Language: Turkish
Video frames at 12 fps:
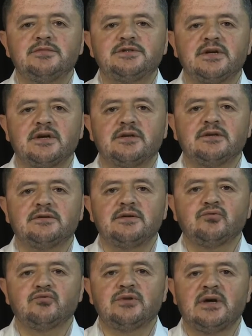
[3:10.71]

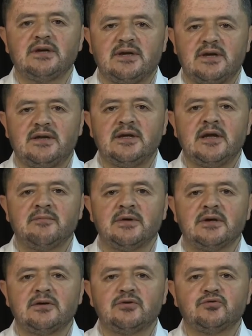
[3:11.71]
şeklinde dudağı geriye
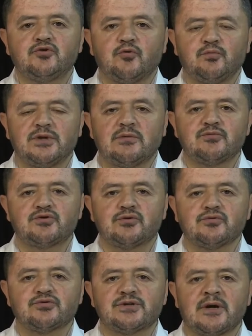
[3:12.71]
mi toplamış
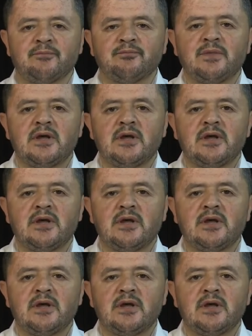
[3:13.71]
olacağım